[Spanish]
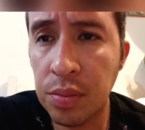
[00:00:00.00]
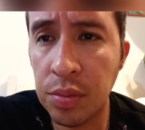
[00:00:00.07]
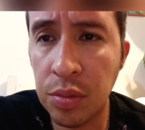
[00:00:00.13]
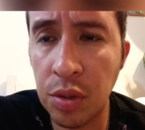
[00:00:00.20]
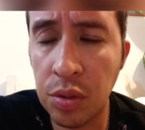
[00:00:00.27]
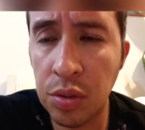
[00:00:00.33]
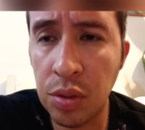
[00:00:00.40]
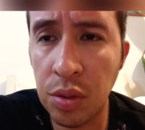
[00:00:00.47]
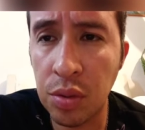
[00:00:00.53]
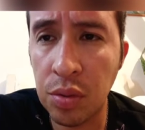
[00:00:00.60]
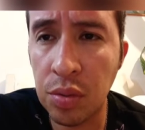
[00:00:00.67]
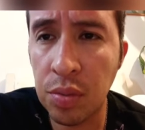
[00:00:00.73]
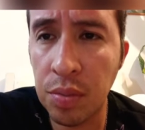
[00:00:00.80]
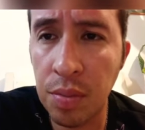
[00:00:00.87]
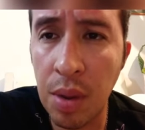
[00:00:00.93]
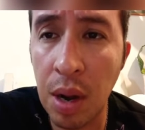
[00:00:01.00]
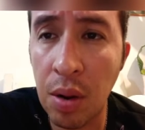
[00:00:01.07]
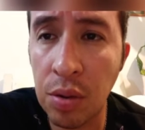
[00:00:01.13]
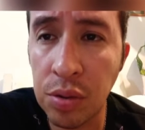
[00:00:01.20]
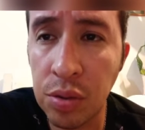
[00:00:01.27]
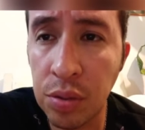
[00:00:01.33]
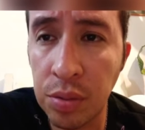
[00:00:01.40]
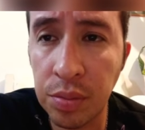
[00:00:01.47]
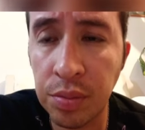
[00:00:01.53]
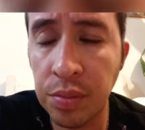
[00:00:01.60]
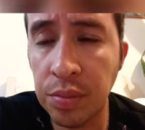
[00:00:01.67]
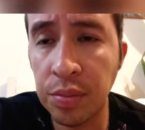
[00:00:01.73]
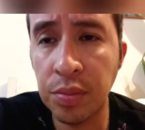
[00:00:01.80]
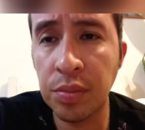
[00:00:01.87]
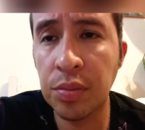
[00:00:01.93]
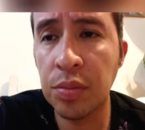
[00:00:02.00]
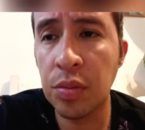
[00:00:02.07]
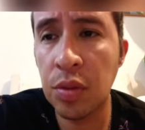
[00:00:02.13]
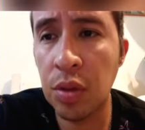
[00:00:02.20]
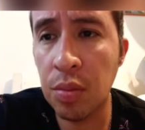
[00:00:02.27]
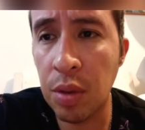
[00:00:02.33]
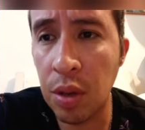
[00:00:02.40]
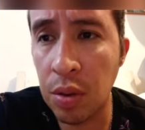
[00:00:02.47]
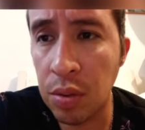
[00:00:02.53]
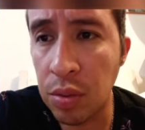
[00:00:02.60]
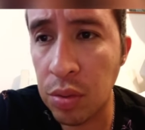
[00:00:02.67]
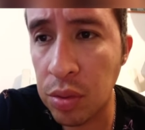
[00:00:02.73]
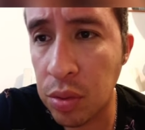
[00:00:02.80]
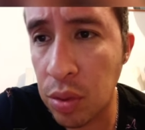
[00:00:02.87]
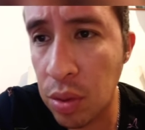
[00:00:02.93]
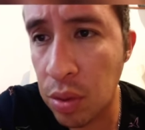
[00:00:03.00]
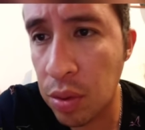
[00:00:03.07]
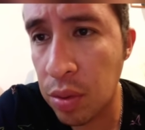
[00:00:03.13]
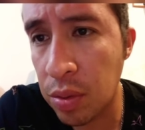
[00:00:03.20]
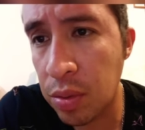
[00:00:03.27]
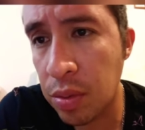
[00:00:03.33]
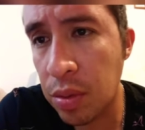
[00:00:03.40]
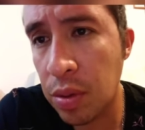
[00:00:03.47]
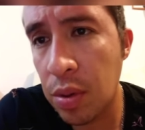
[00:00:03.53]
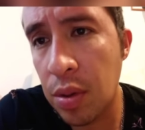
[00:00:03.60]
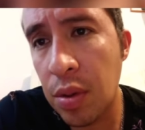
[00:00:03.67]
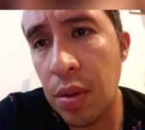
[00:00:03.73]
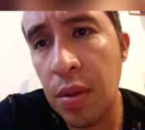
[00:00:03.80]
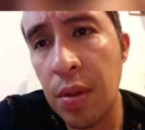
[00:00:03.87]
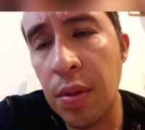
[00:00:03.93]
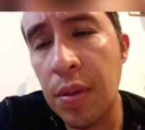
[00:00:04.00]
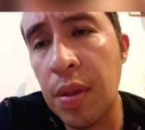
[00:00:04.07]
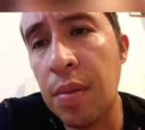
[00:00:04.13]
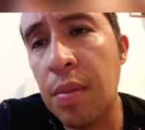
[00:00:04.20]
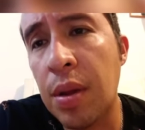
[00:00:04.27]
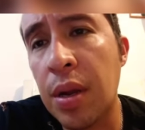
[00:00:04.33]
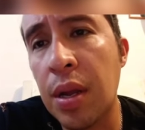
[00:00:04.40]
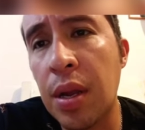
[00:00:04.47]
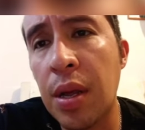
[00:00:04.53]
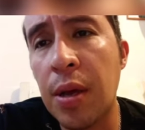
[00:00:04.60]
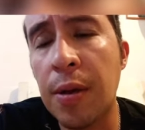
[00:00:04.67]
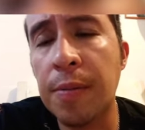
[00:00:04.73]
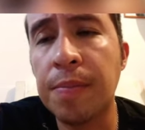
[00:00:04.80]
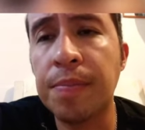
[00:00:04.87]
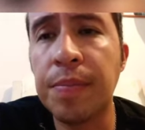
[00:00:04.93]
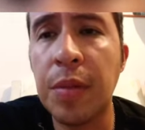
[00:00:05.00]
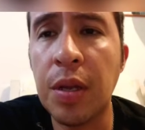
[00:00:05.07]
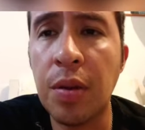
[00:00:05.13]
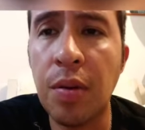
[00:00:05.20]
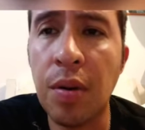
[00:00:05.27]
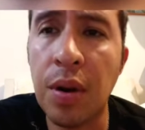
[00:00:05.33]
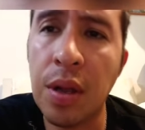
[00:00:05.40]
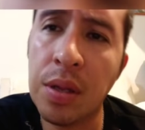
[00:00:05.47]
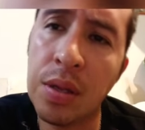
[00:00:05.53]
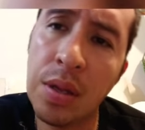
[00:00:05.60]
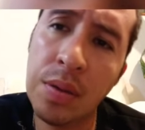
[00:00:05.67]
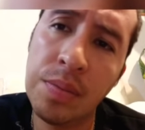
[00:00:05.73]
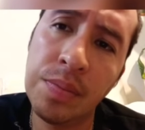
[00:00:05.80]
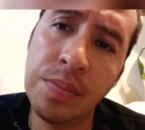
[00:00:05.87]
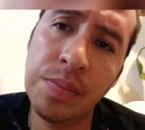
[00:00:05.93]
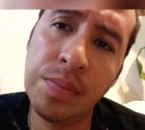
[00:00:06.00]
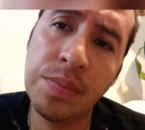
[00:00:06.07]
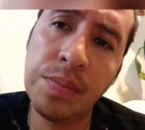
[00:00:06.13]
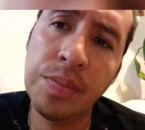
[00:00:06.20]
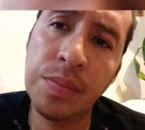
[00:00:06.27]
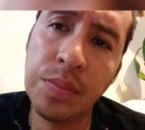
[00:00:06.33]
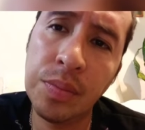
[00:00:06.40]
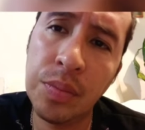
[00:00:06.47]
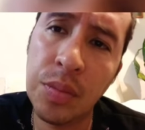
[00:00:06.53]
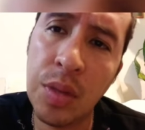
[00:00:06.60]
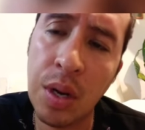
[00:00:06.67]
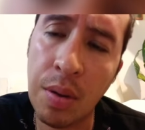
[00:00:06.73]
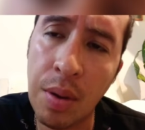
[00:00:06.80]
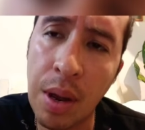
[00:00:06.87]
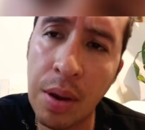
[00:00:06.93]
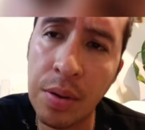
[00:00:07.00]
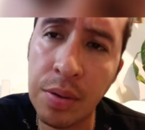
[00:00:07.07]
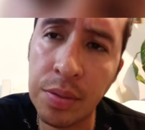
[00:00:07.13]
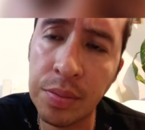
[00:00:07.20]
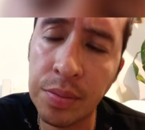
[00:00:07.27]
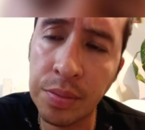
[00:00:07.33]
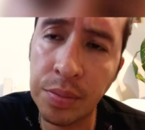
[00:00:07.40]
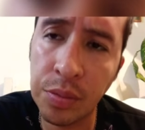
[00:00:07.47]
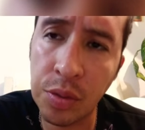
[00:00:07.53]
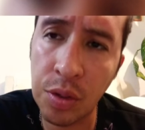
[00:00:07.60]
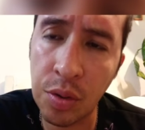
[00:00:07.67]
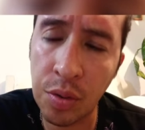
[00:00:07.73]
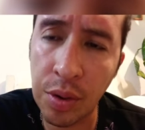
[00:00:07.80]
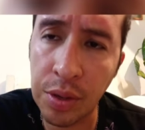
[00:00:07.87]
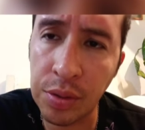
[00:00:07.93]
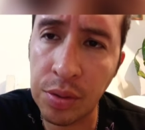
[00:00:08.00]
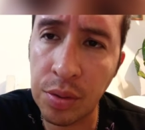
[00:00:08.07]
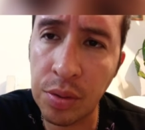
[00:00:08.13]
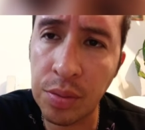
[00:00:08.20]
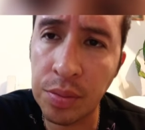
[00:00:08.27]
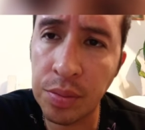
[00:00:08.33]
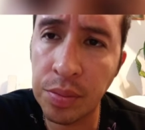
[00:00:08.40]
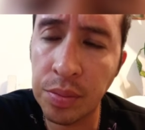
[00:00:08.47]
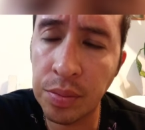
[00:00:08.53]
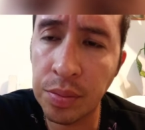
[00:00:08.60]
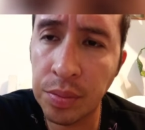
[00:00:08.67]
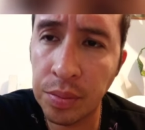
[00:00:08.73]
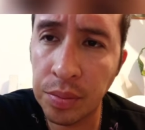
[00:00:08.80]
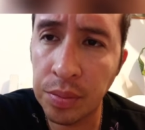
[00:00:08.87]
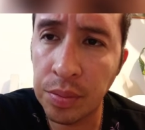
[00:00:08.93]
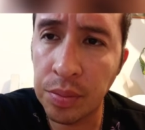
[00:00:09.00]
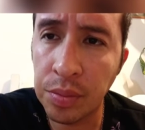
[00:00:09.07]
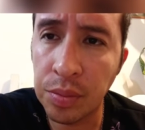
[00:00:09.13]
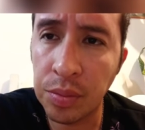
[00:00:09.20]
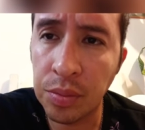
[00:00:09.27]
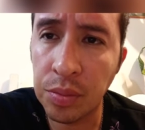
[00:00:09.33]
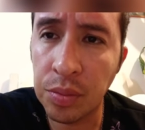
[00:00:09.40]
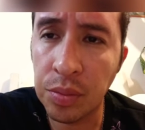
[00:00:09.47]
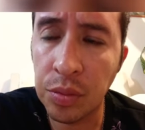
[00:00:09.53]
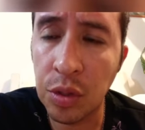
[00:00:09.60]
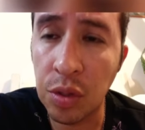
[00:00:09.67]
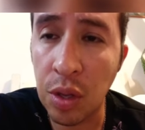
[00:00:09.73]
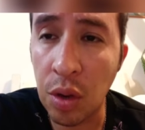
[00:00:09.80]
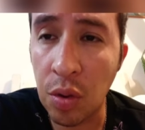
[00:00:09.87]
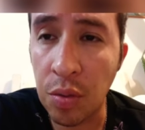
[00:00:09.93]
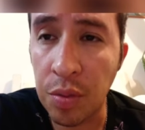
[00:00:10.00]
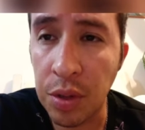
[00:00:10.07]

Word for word: No soy un maloso, no me conduzco de manera incorrecta, trabajo, soy honesto, no tengo